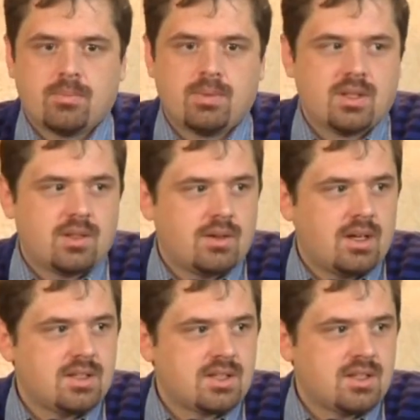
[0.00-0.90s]

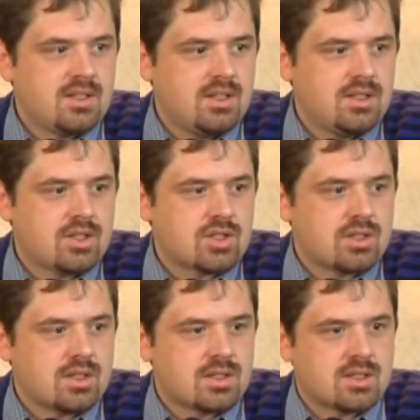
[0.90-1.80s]
передавались одни и те же,
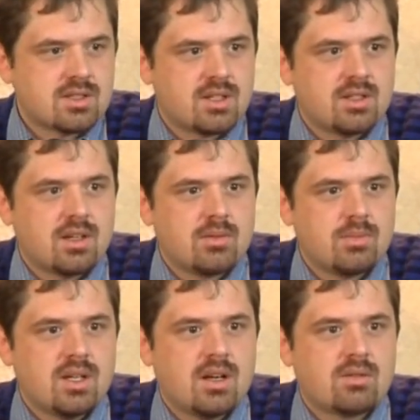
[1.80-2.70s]
так сказать,
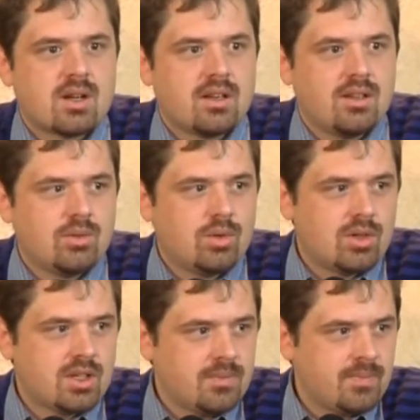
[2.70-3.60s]
холмы, овраги,
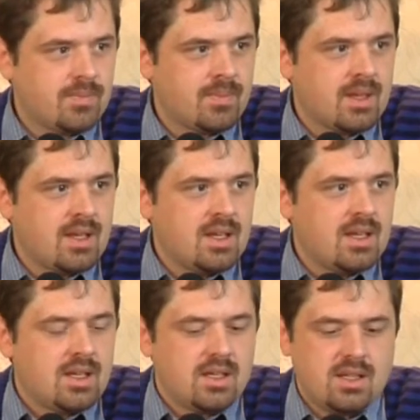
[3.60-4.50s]
горы –
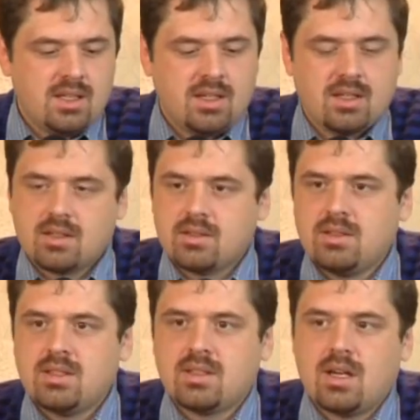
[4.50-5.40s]
и
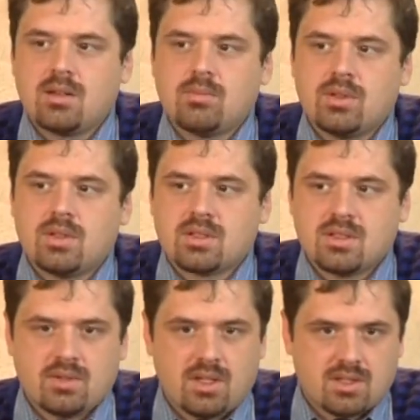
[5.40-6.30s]
не так было с
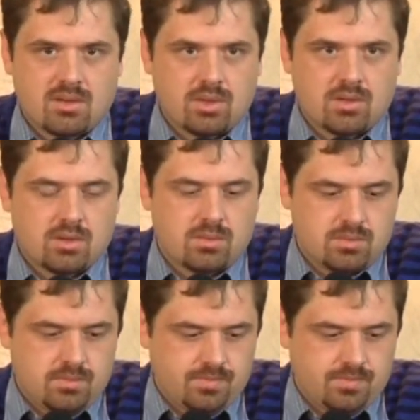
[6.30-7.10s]
еврейским народом.